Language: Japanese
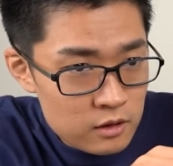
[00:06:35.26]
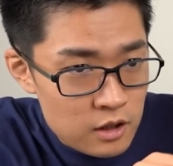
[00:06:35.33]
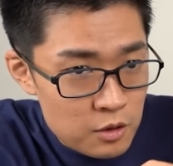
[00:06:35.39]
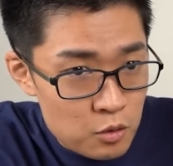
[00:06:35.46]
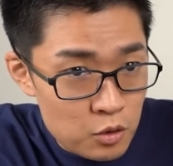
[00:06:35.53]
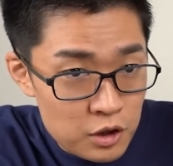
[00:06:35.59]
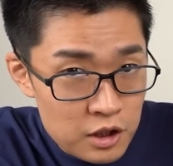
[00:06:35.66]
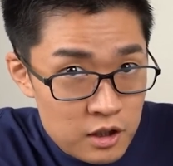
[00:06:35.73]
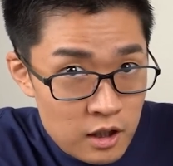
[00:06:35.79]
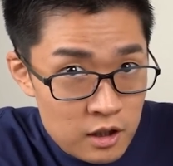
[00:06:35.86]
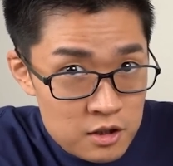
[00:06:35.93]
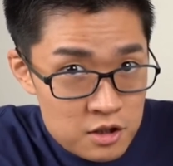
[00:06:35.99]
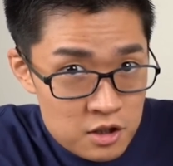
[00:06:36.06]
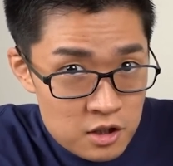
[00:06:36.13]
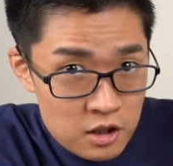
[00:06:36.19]
結構いい
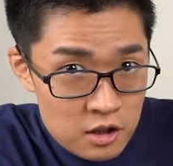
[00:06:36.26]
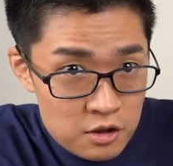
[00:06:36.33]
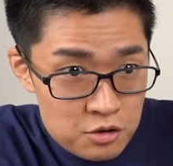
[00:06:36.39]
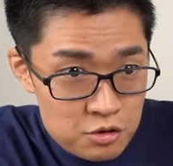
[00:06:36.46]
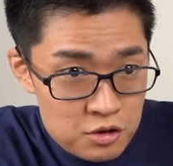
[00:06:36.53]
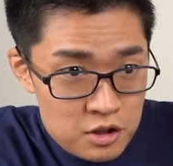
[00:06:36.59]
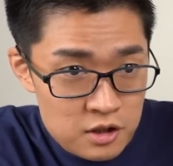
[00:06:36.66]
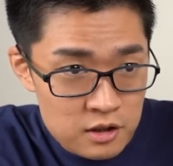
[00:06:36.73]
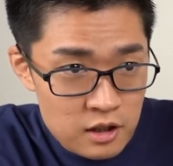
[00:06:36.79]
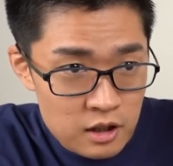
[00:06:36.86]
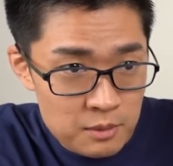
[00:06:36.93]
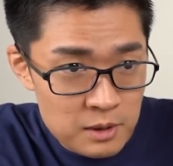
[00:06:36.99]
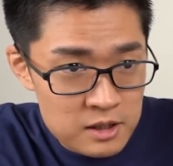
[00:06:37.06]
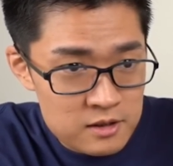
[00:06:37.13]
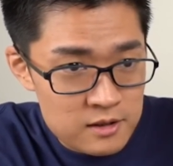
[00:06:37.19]
感じに受信で
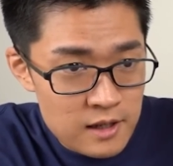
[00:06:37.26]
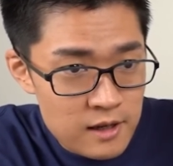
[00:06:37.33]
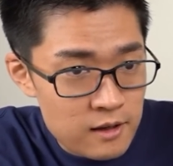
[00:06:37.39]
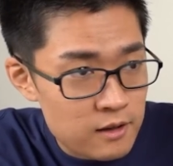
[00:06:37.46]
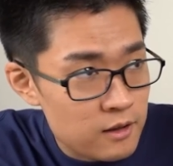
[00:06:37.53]
きますね